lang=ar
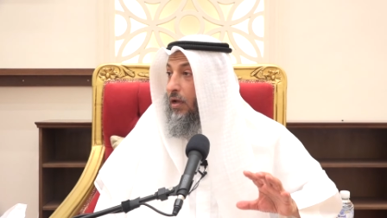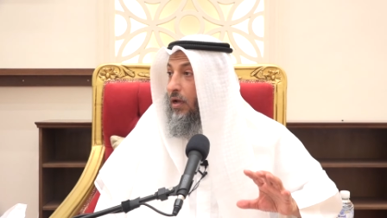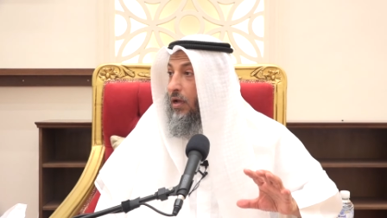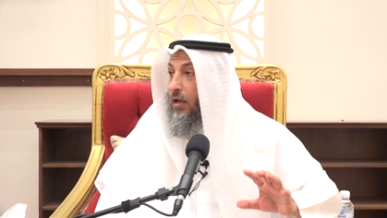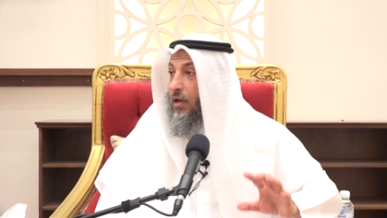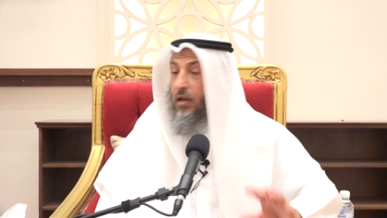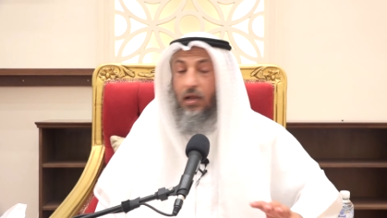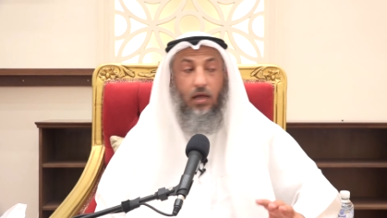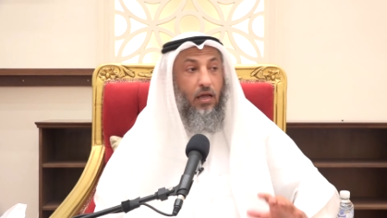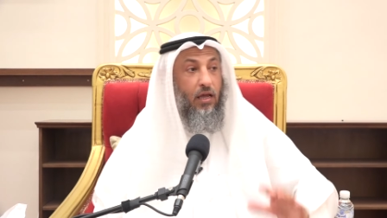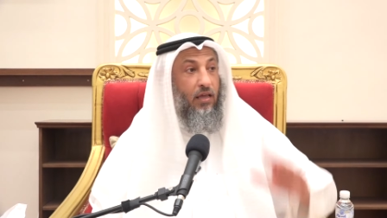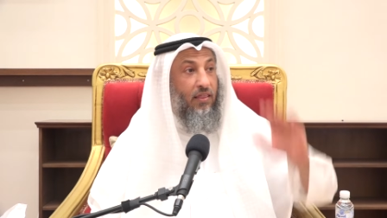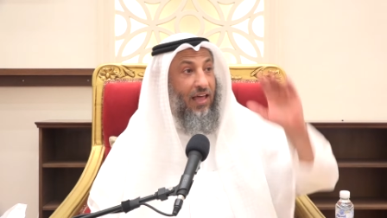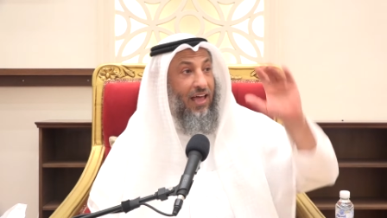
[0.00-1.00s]

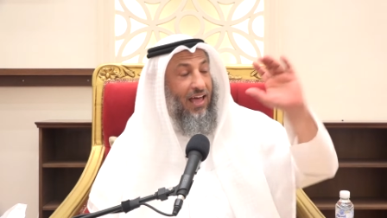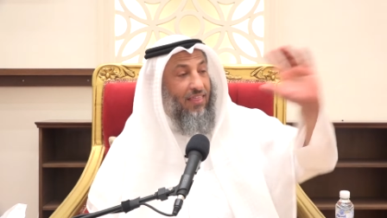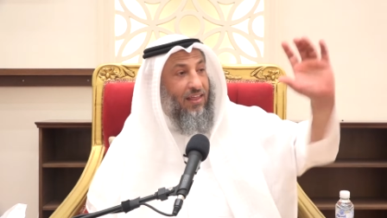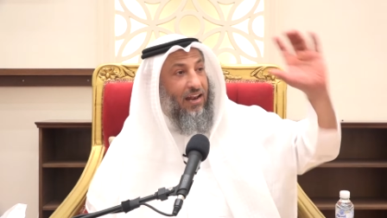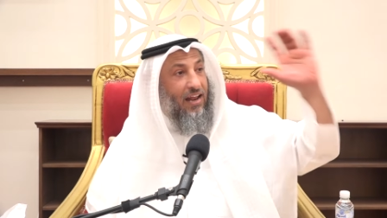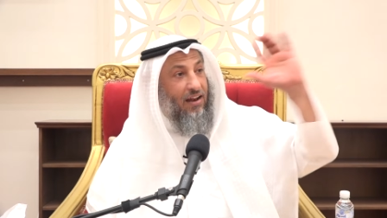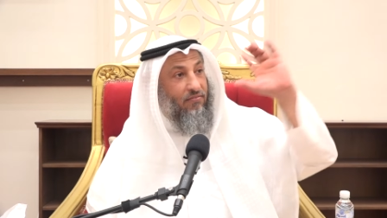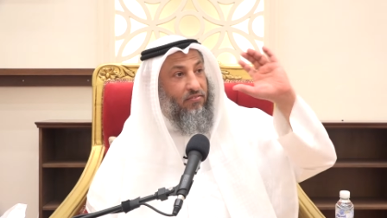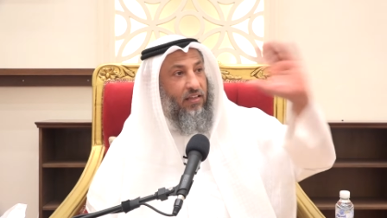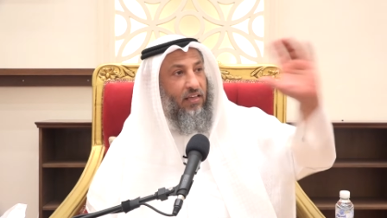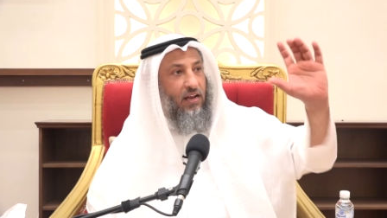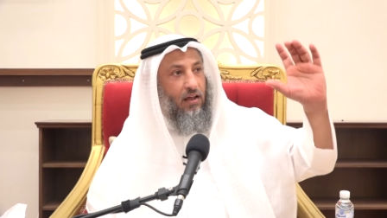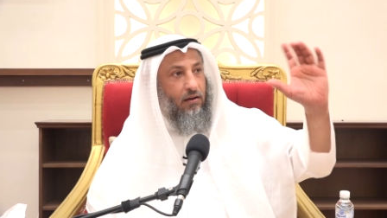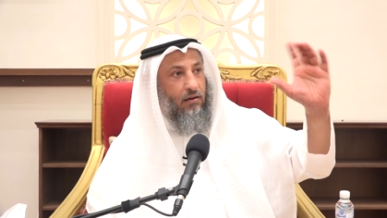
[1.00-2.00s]
إذا هذا الألف
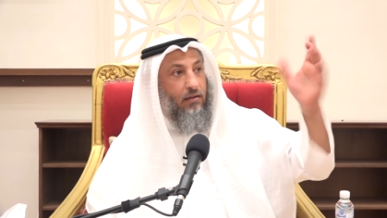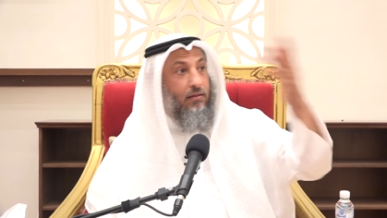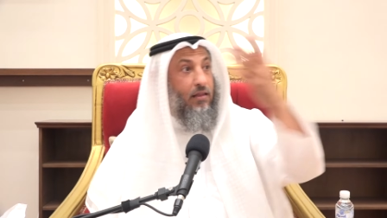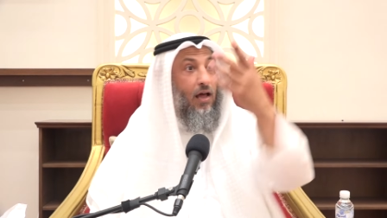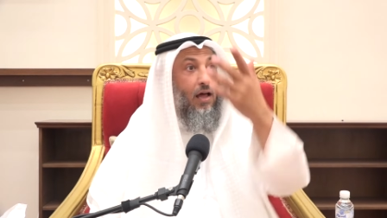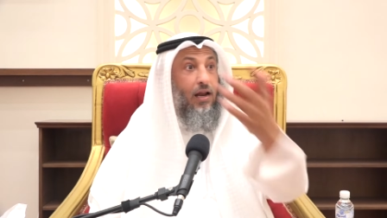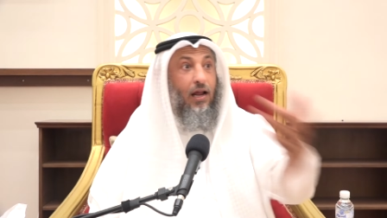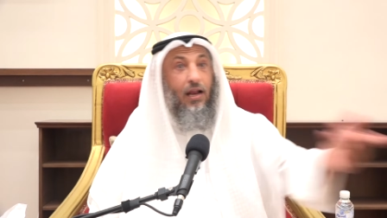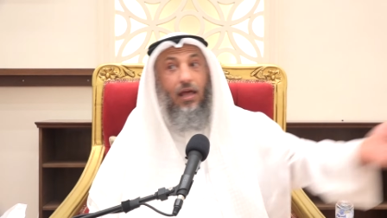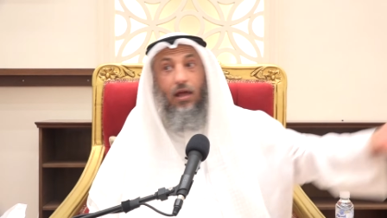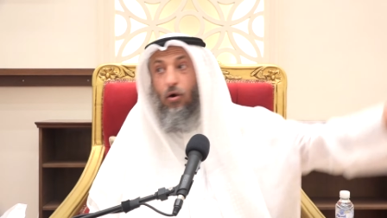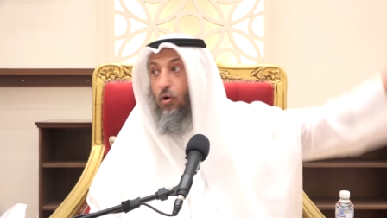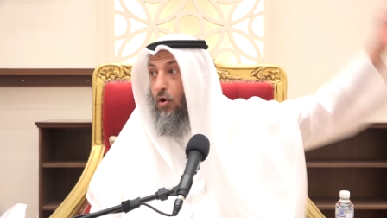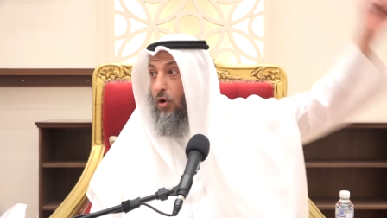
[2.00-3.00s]
دينار دار
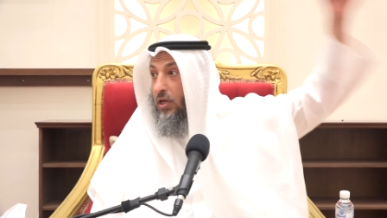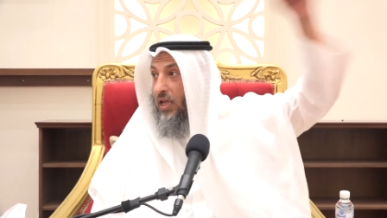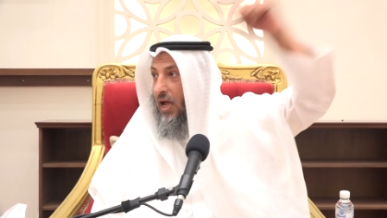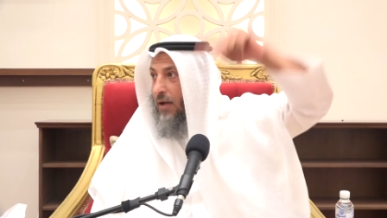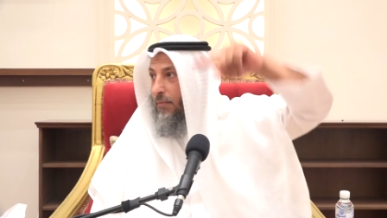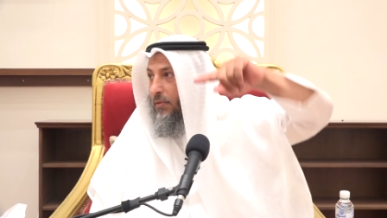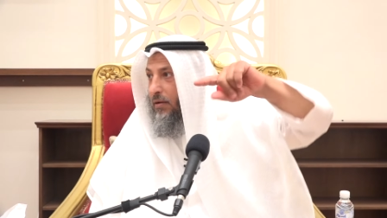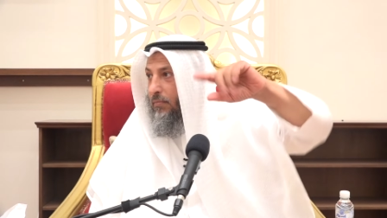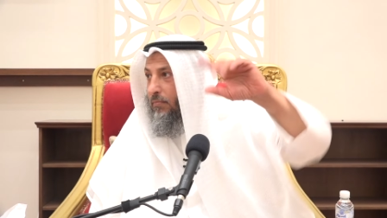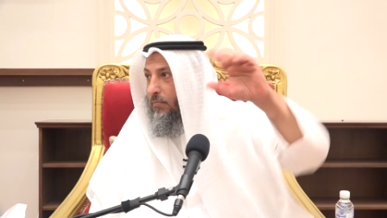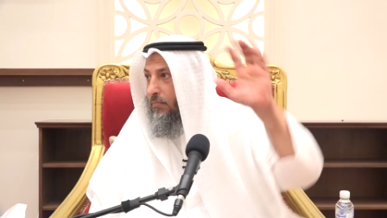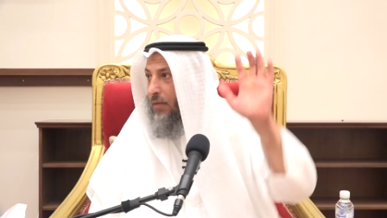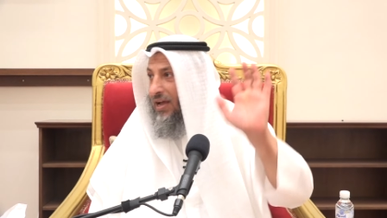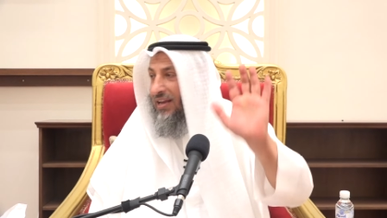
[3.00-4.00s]
عليه حول كامل
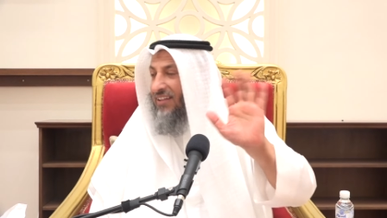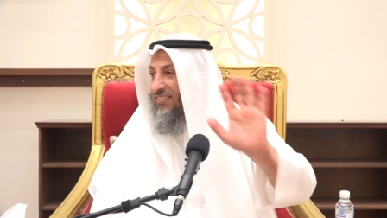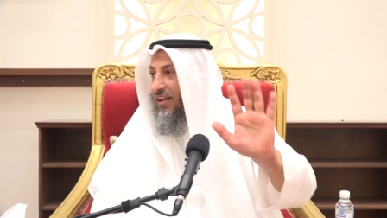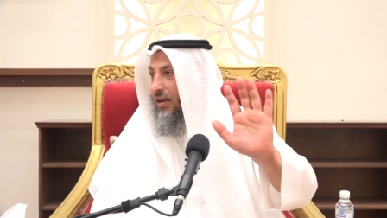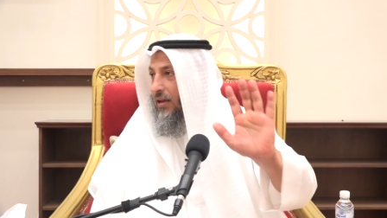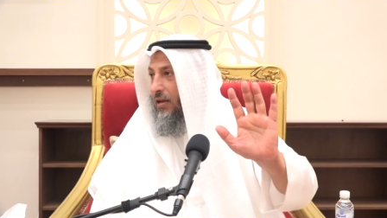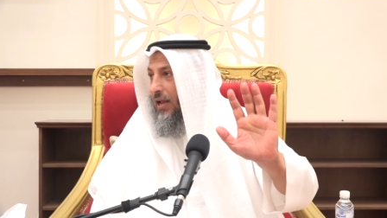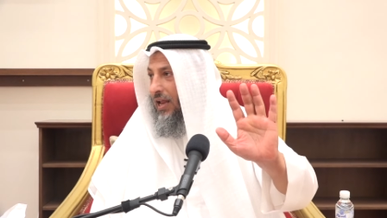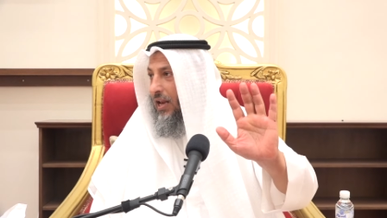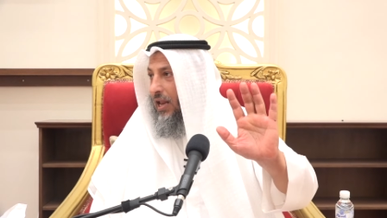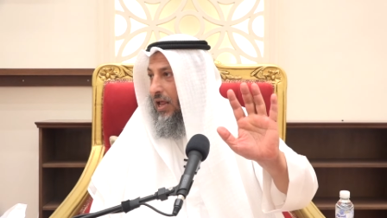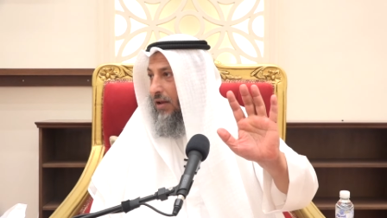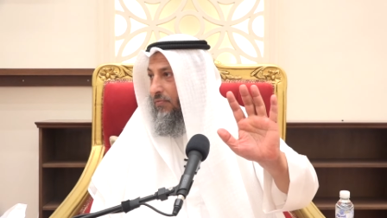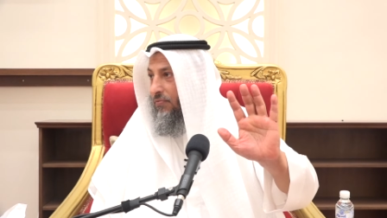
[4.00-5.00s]
ما نزل عن
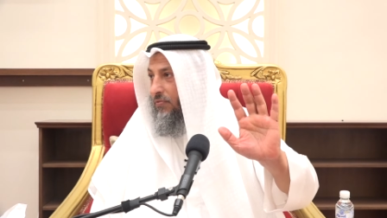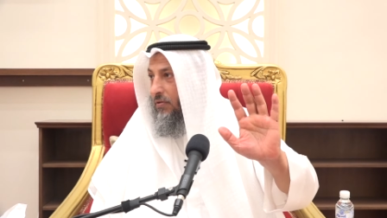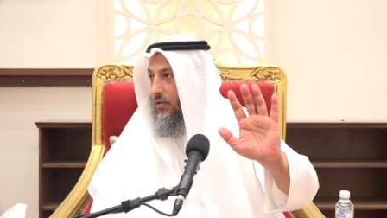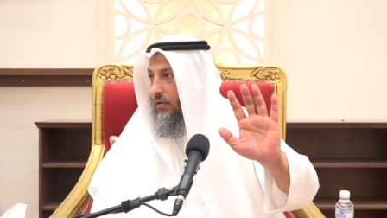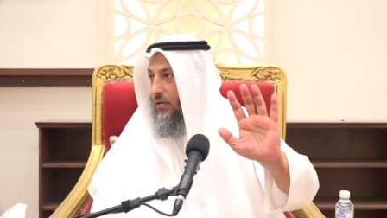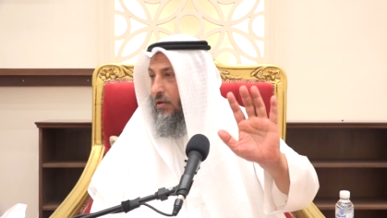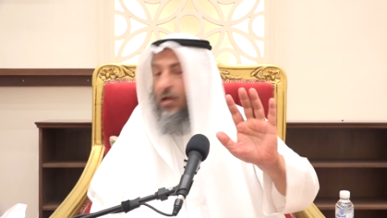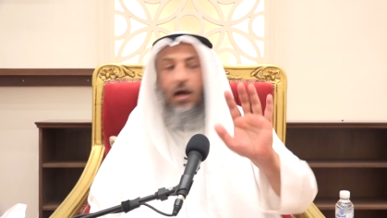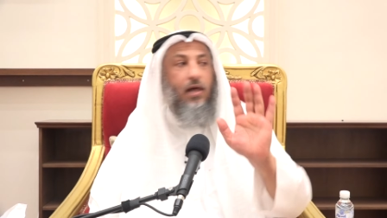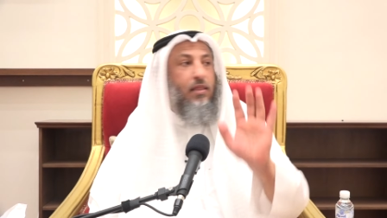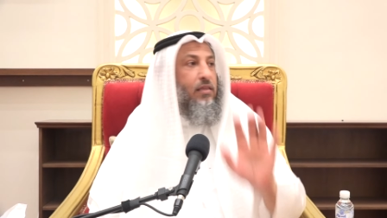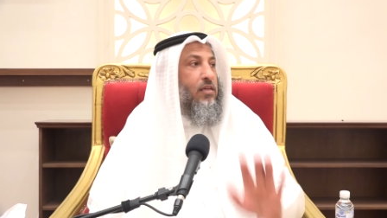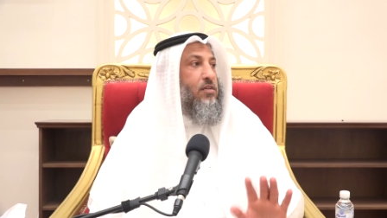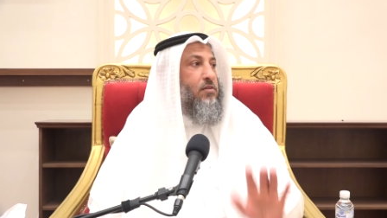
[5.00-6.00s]
الألف
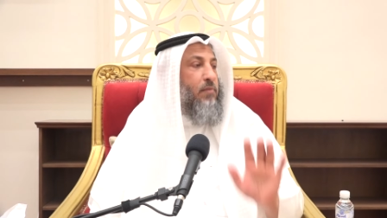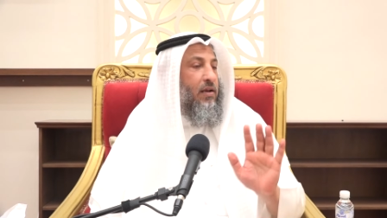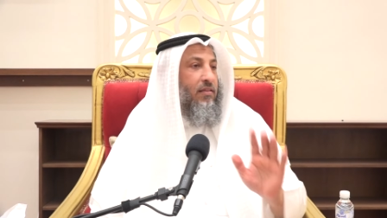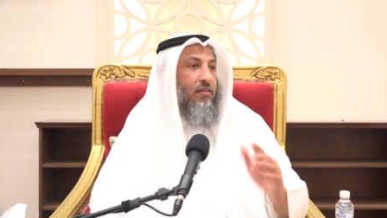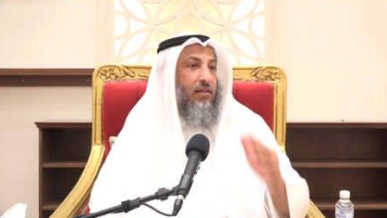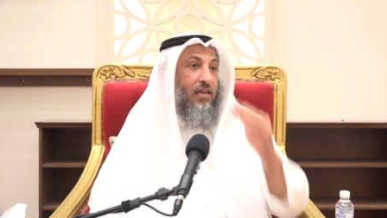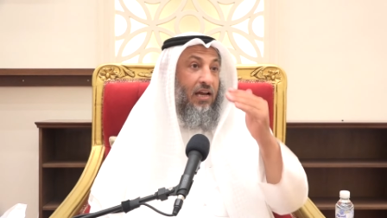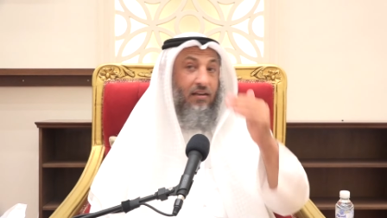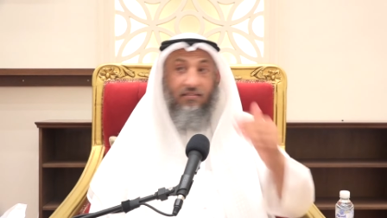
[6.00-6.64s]
هذا تجب عليه قاعد